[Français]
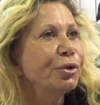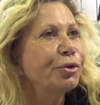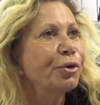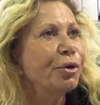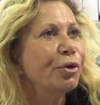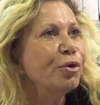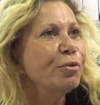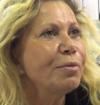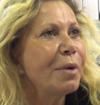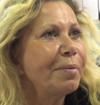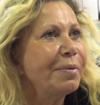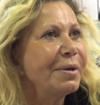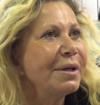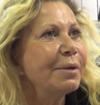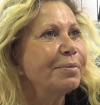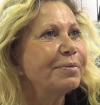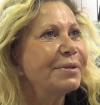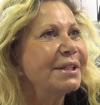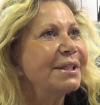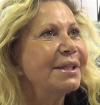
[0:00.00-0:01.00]
Delon m'appelait
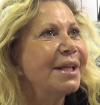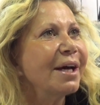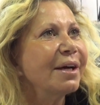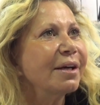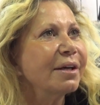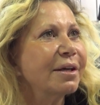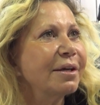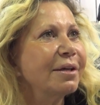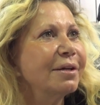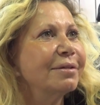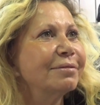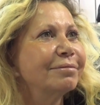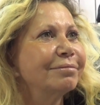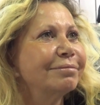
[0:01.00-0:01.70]
la petite Dark.